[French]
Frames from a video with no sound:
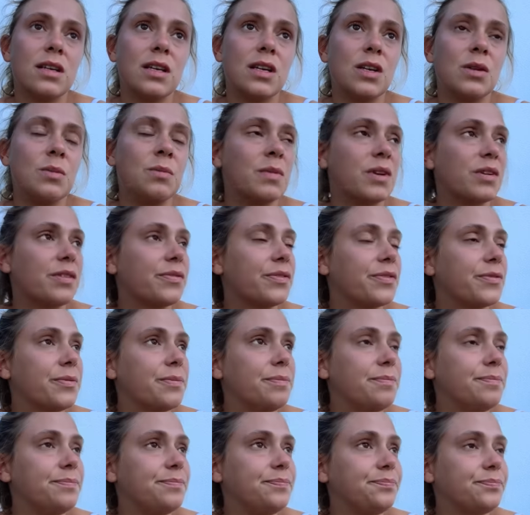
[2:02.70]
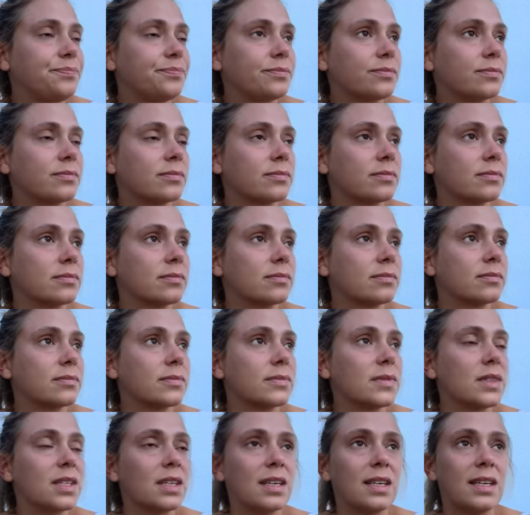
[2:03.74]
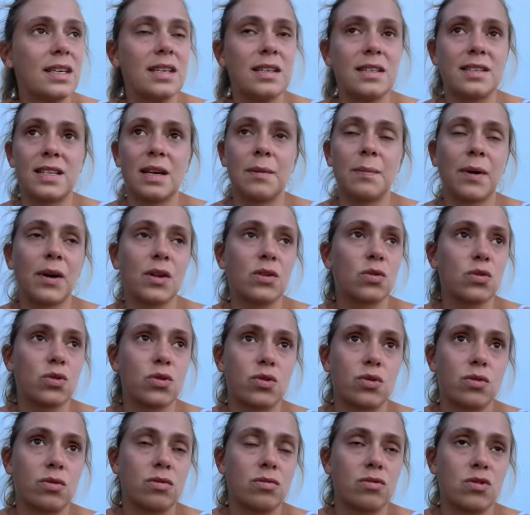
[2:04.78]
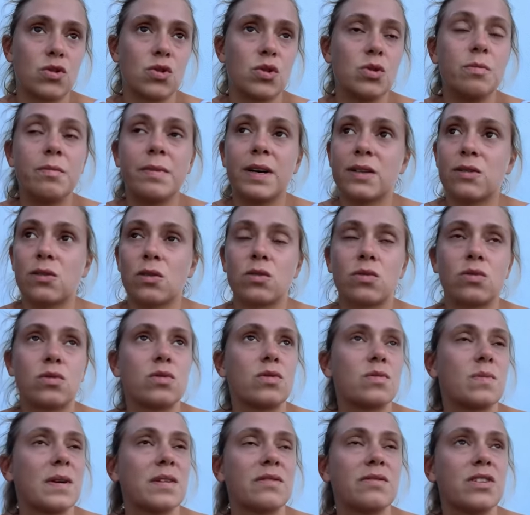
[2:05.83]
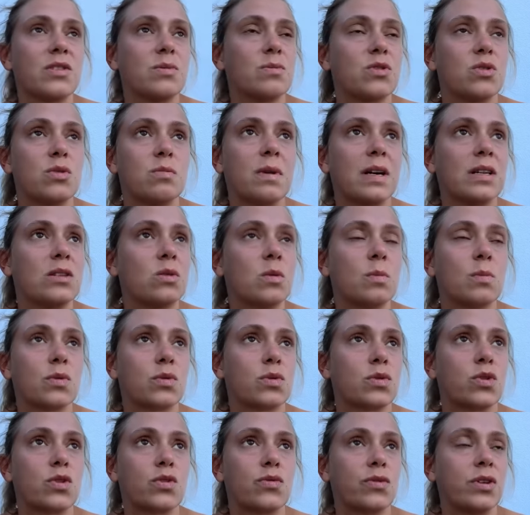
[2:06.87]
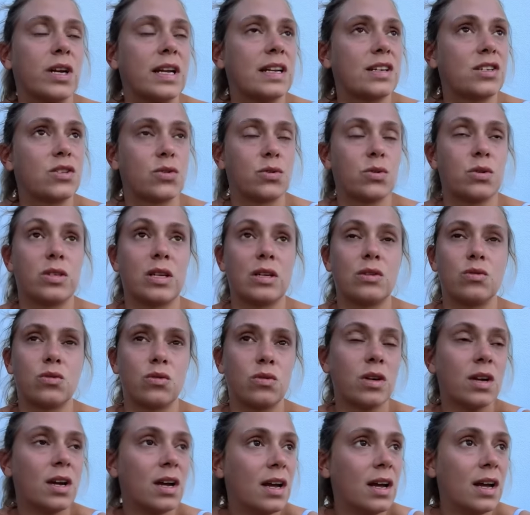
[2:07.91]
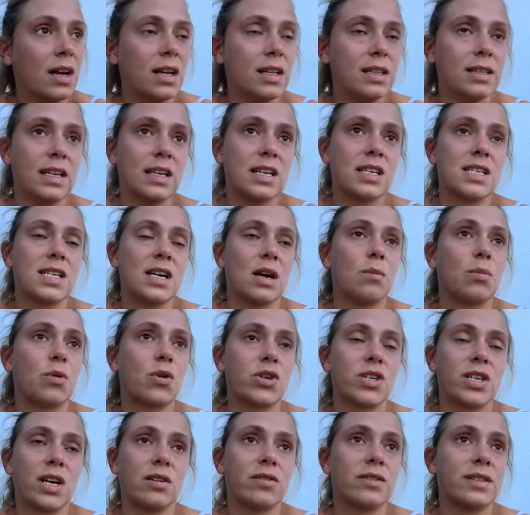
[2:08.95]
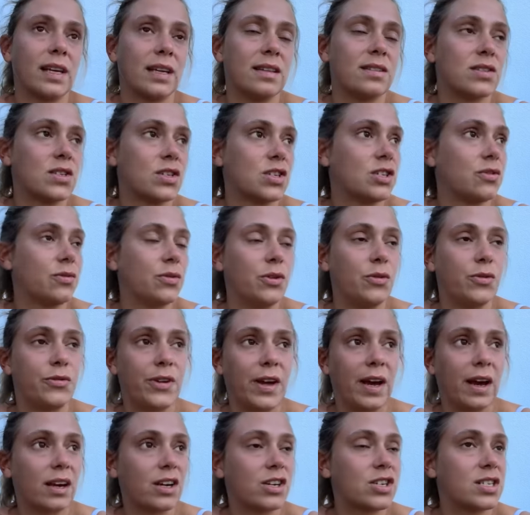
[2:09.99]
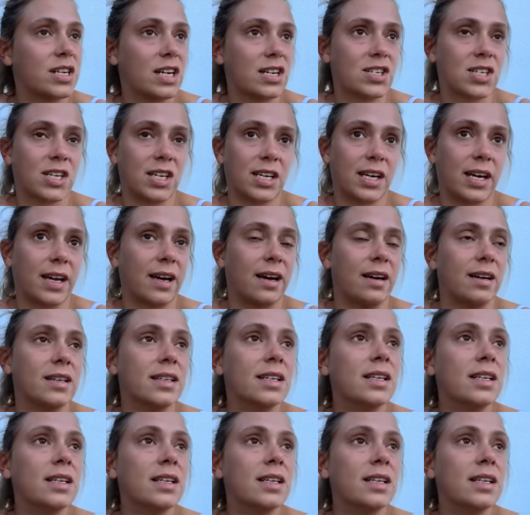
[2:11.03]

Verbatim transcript: une meuf qui s'apprête au jeu. Je suis une battante toute ma vie, je me suis battue pour ce que je voulais, je suis têtue. Dès que j'ai un projet en tête, je veux le faire et je lâcherai rien.